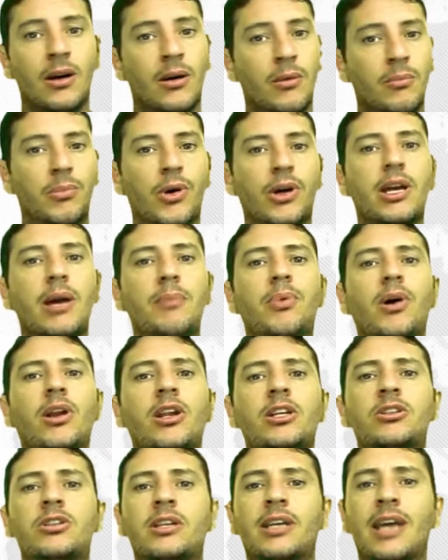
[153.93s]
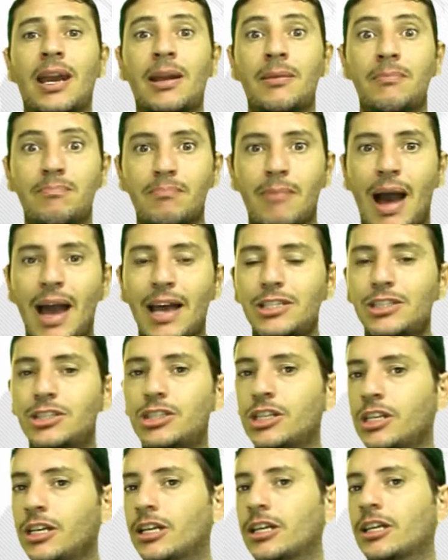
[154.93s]
Por que políticos querem mais
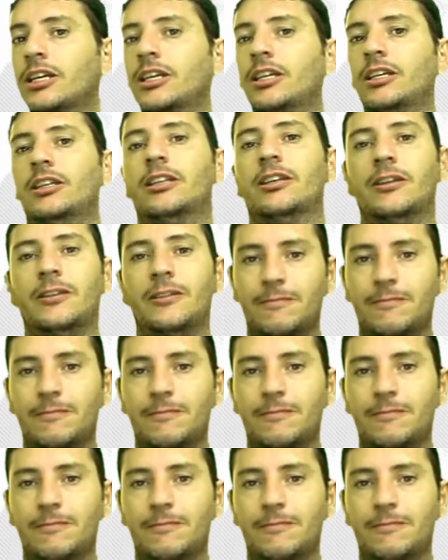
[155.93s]
dinheiro ainda?